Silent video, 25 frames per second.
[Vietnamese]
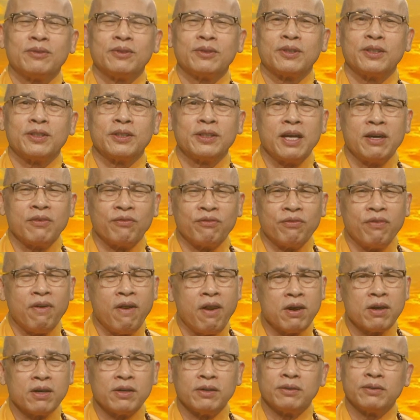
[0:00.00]
trở thành
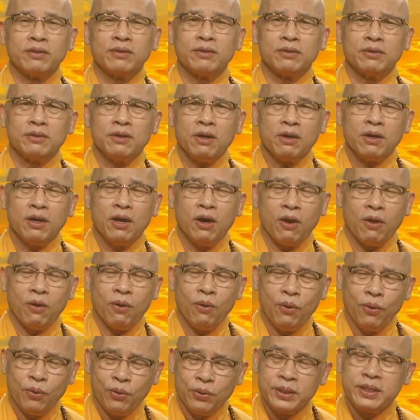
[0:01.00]
phân rất là
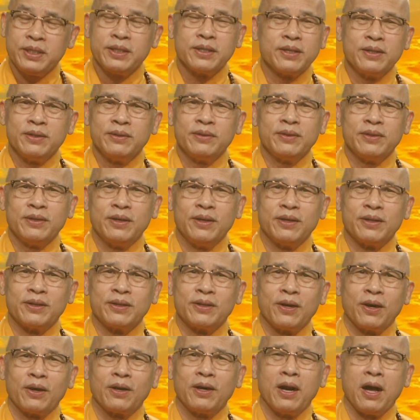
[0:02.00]
hôi ờ,
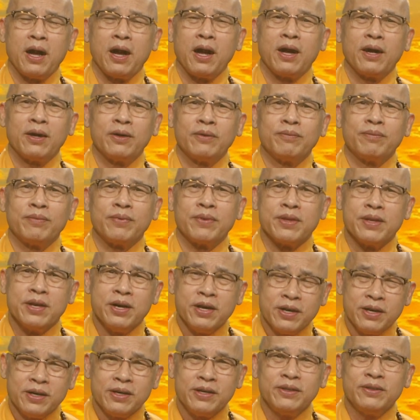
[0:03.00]
rất là
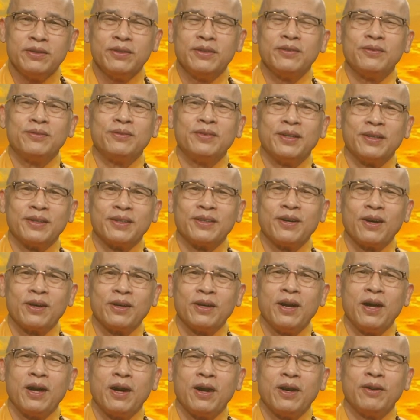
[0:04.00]
nhơ ờ,
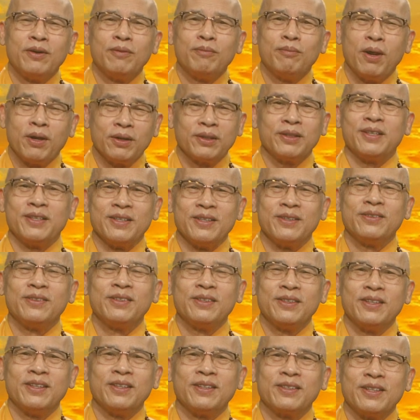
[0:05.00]
rất là bất tịnh
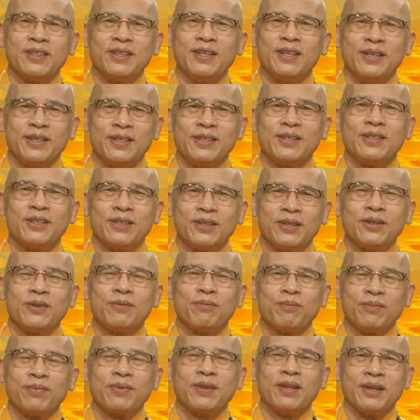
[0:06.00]
cho nên
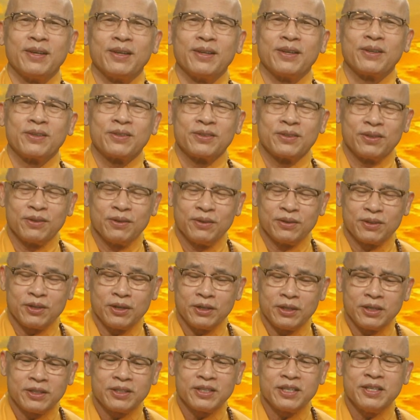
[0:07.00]

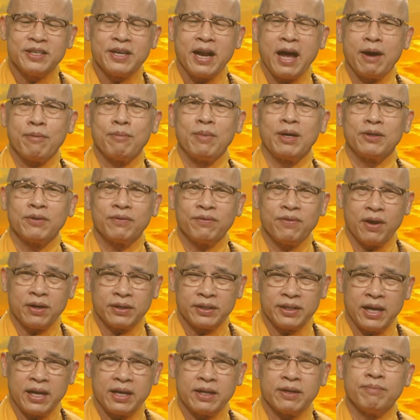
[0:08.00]
cho đến khi nào mà đức
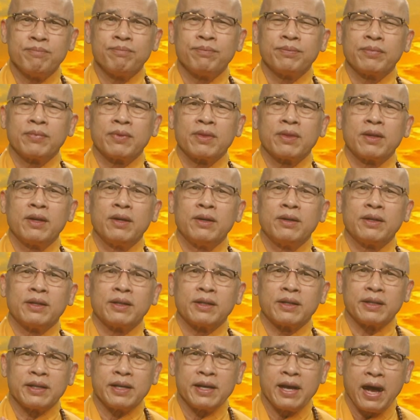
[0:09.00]
phật dạy
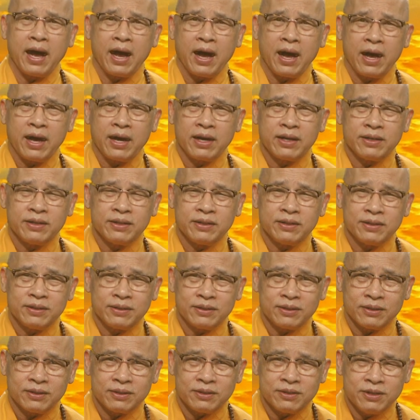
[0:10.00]
ngài
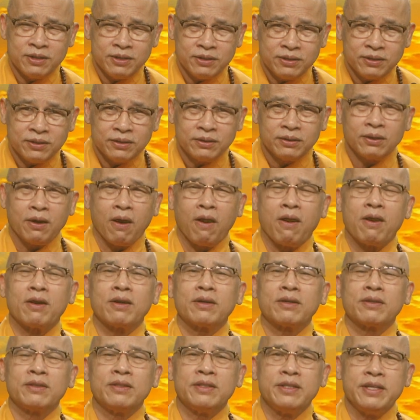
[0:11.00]
như thật
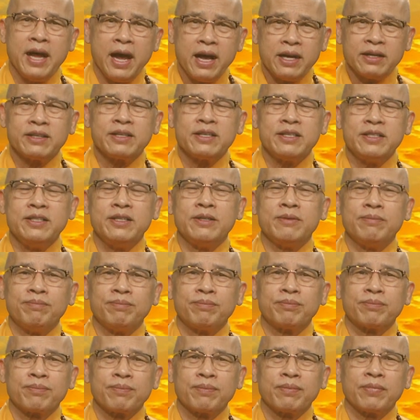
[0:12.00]
giác tri
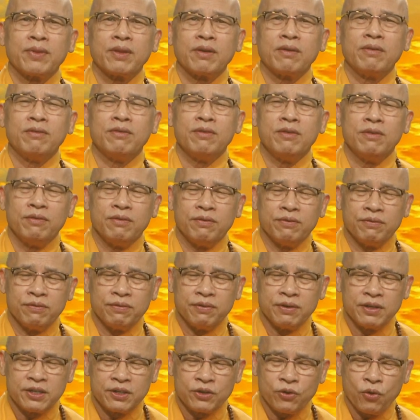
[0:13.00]

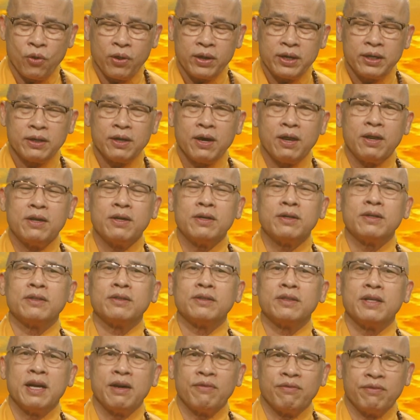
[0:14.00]
vị ngọt ở
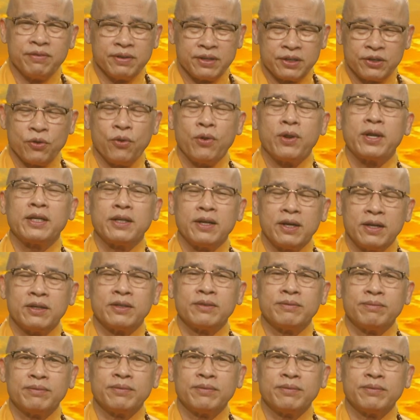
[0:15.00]
đời lập vị ngọt ở đời